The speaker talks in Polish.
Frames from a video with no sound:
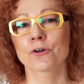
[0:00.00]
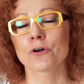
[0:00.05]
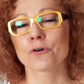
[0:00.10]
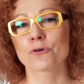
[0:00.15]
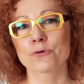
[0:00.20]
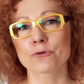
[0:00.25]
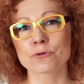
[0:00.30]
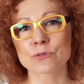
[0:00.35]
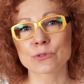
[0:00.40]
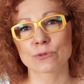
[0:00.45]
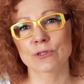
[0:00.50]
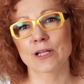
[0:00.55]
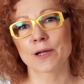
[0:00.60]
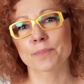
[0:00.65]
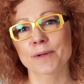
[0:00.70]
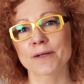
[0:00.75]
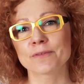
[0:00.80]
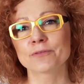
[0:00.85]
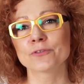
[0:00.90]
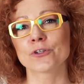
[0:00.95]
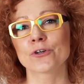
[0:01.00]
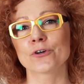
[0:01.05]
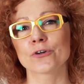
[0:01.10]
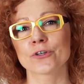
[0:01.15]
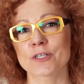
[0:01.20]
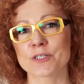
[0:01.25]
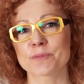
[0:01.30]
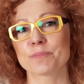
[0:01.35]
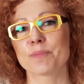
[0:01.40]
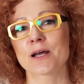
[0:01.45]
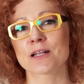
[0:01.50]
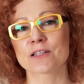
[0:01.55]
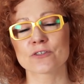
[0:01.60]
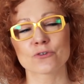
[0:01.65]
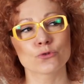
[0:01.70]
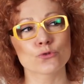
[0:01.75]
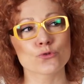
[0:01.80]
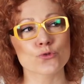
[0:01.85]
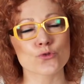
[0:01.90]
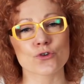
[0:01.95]
konkursu na pewno jest
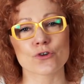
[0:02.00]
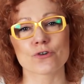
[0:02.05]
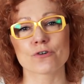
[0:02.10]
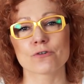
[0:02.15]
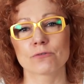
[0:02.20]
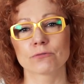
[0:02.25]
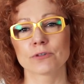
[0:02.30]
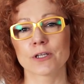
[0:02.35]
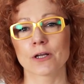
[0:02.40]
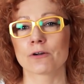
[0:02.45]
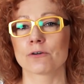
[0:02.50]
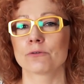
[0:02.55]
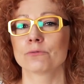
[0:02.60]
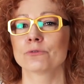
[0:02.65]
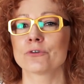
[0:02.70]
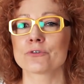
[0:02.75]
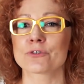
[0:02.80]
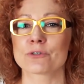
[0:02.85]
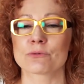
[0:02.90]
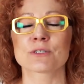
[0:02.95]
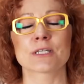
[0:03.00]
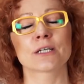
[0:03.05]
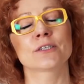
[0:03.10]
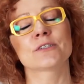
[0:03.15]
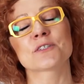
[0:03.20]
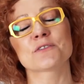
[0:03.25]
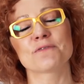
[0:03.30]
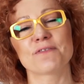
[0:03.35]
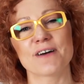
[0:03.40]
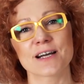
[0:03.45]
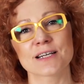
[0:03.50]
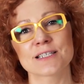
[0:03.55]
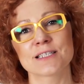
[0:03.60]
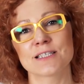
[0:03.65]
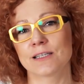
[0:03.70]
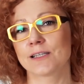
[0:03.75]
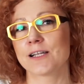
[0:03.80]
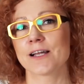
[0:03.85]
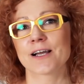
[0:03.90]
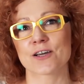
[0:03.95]
bardzo dużą taką dozą
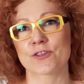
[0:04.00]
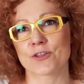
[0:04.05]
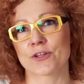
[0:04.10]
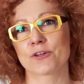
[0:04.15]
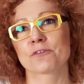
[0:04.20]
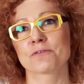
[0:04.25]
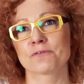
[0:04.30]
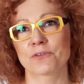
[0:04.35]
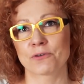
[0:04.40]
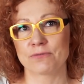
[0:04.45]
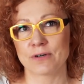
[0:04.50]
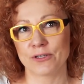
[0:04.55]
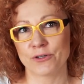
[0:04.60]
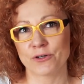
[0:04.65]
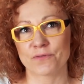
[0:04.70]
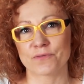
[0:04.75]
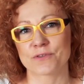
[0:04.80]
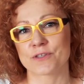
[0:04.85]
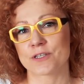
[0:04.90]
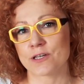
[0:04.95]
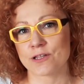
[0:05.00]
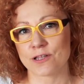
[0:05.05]
satysfakcji dla każdego wykładowcy.